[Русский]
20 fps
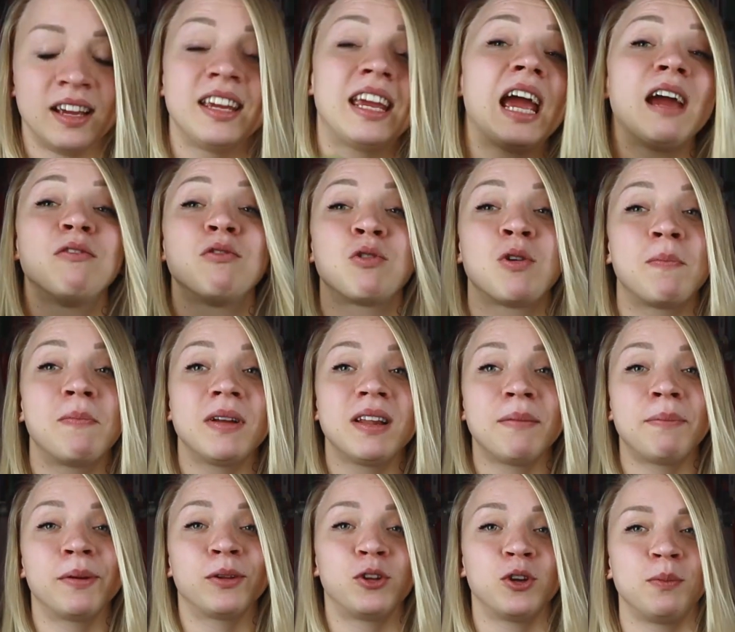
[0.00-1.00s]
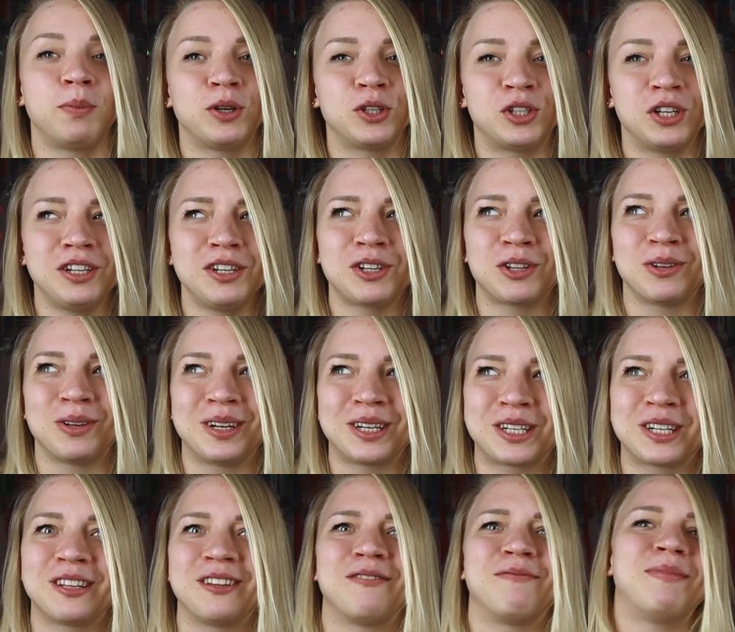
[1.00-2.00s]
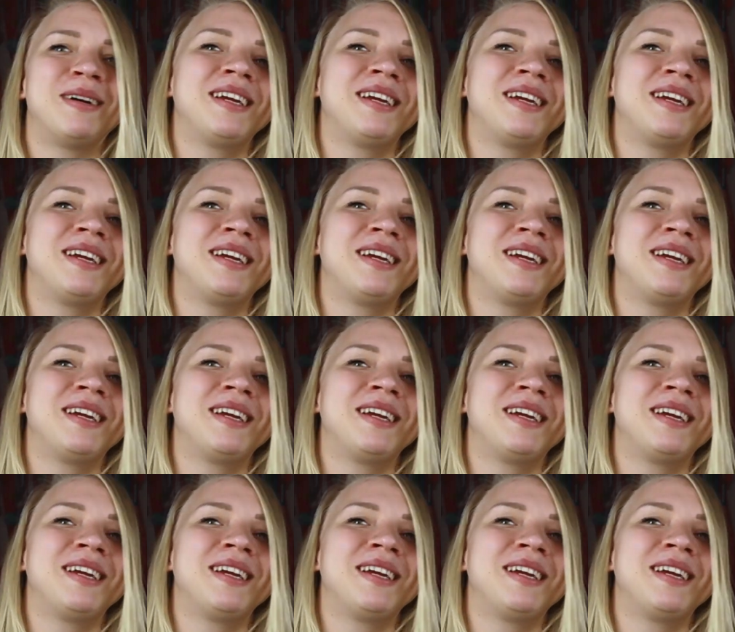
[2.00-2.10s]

Я его купила по той причине, что решила в